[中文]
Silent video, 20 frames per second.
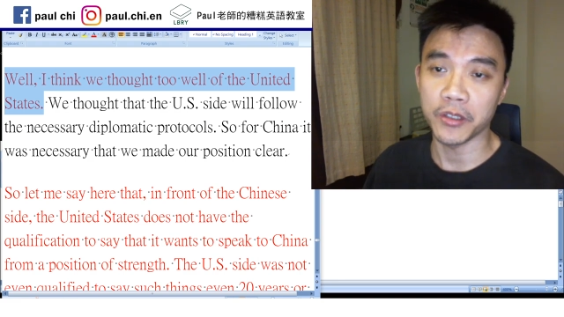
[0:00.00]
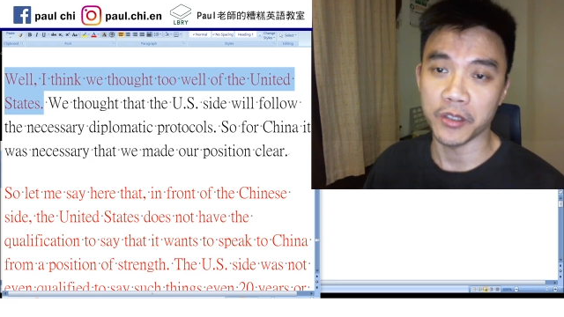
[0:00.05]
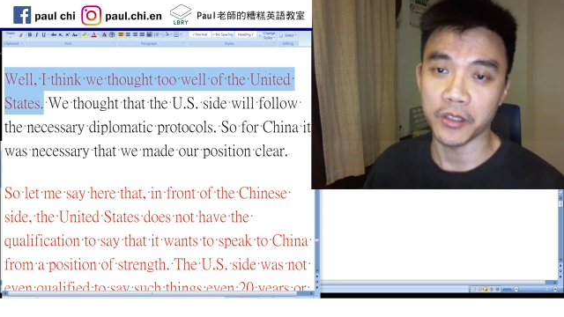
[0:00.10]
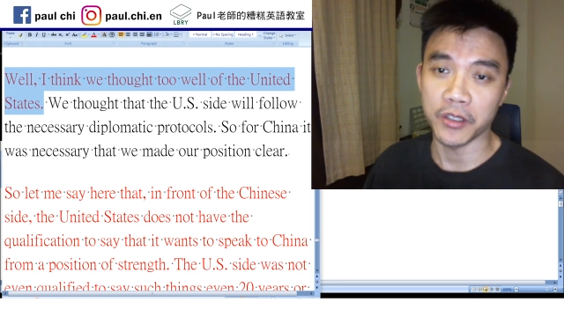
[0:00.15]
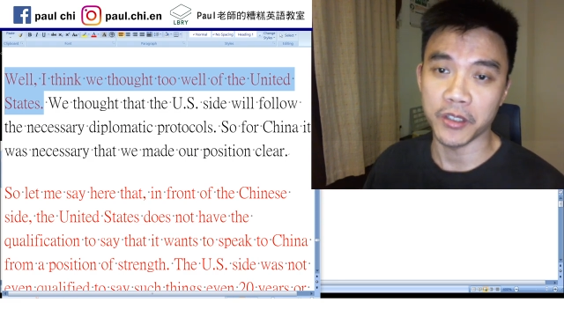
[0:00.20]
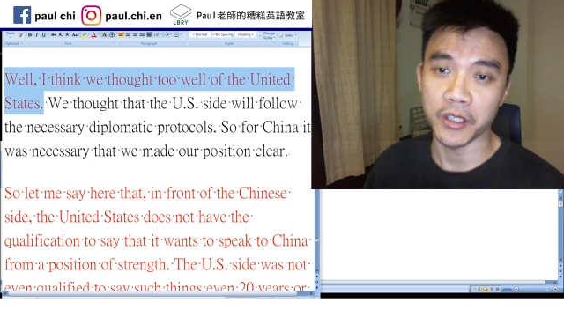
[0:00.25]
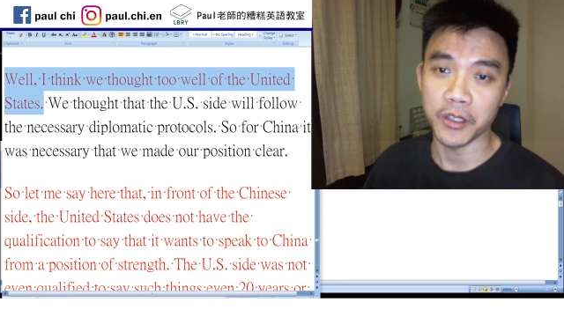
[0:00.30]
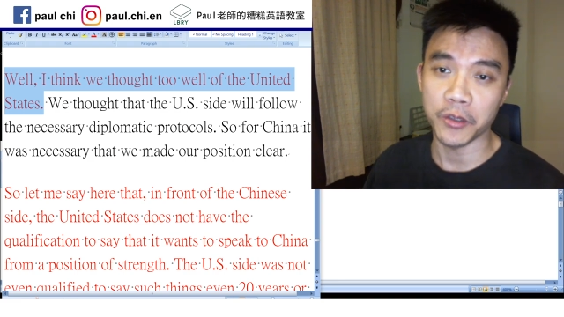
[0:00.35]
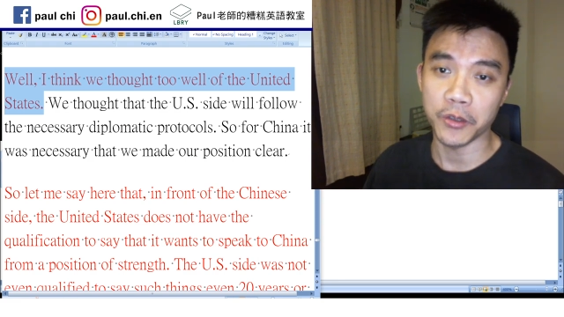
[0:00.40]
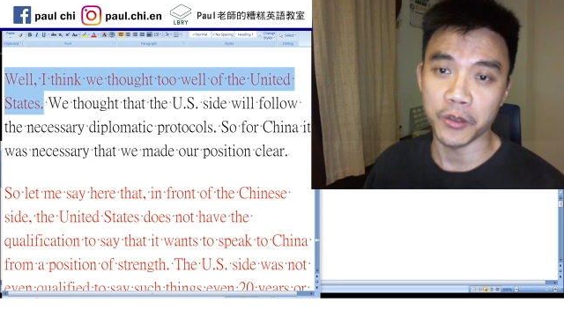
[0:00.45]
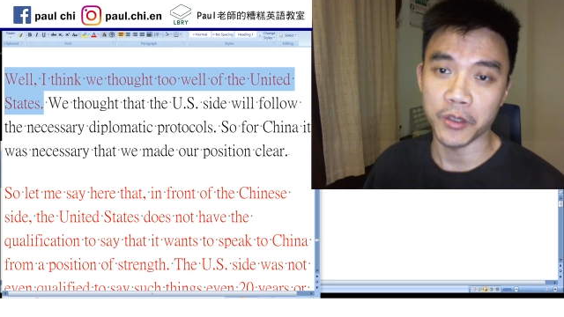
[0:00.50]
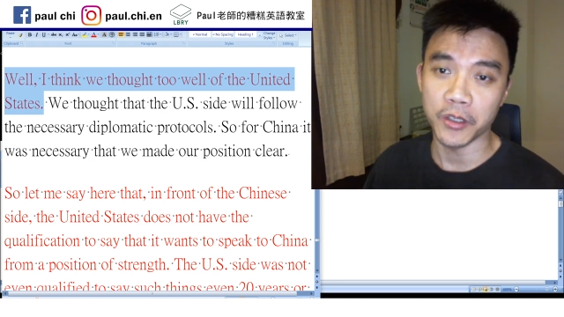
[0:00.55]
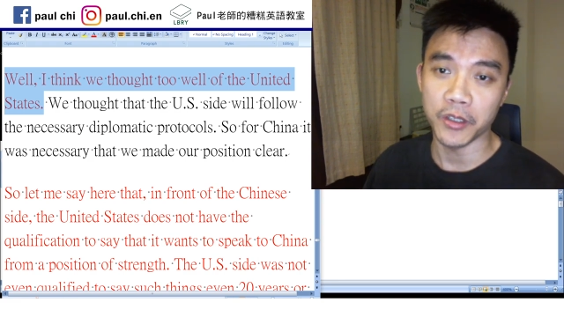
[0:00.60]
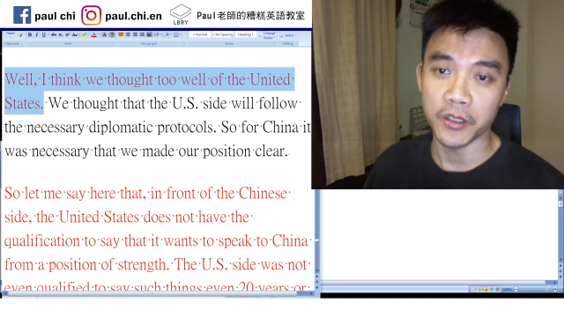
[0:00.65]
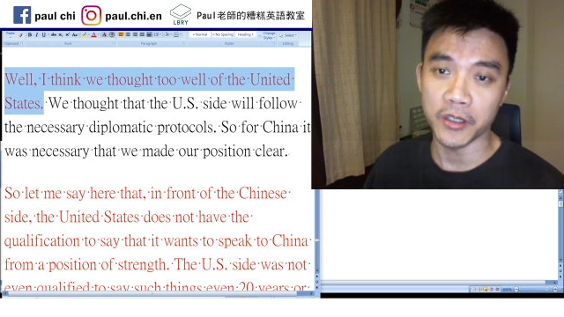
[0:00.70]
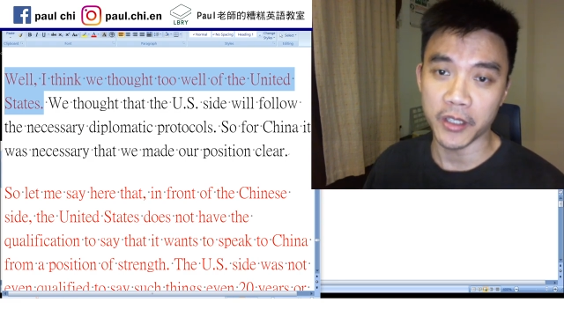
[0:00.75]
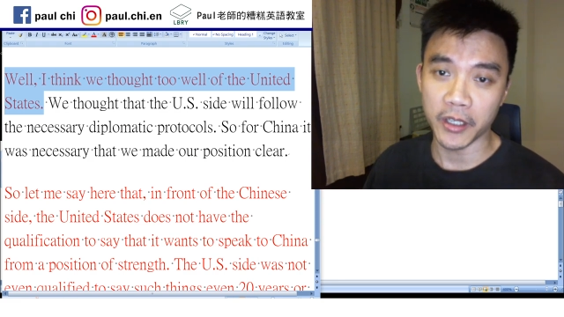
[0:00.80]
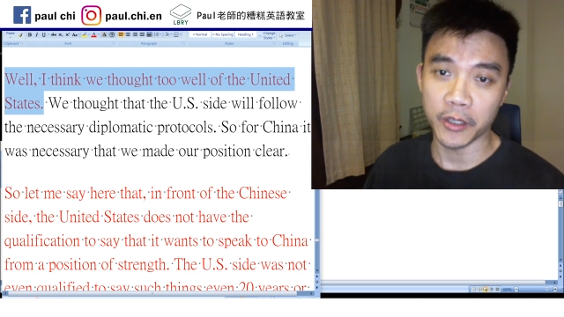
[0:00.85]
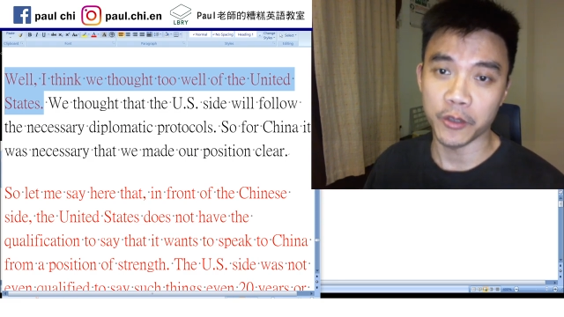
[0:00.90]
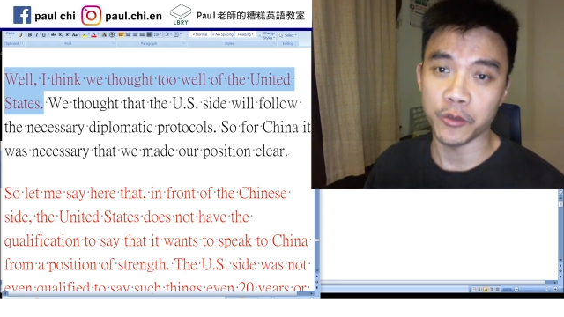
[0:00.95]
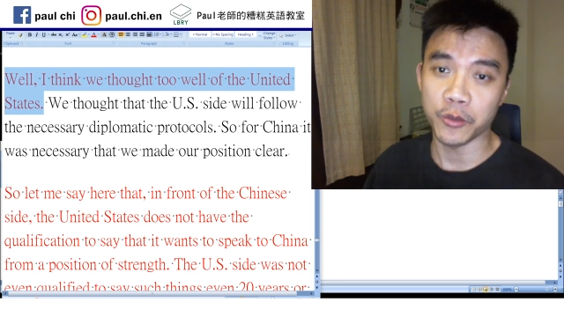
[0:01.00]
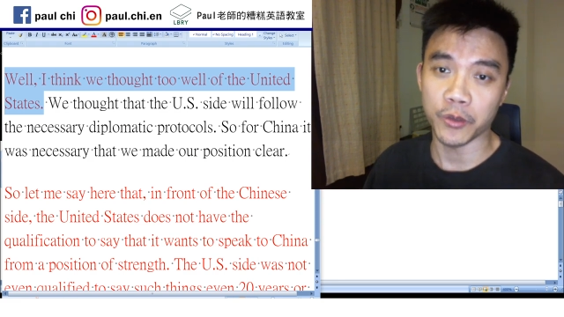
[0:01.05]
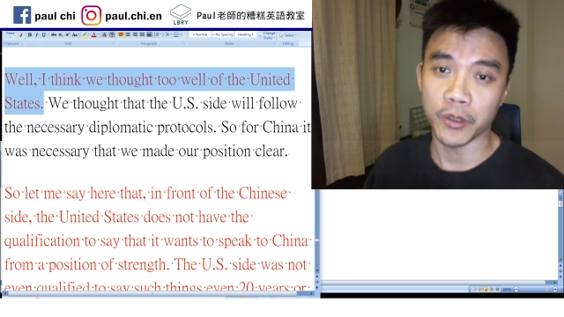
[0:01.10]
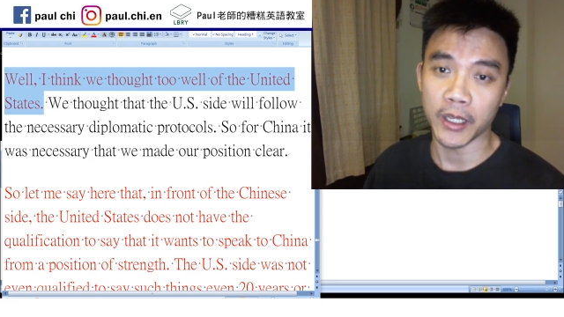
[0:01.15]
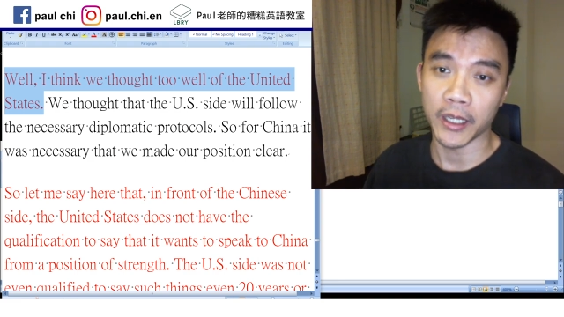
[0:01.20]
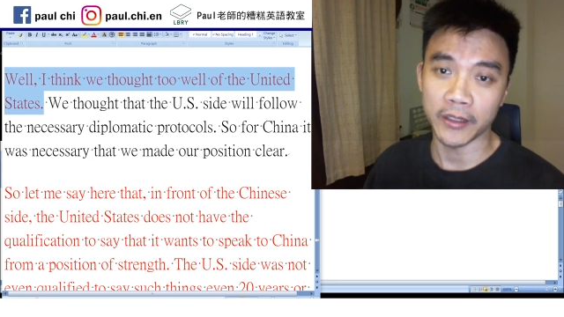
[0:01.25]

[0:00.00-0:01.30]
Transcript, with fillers: 直接就是这一句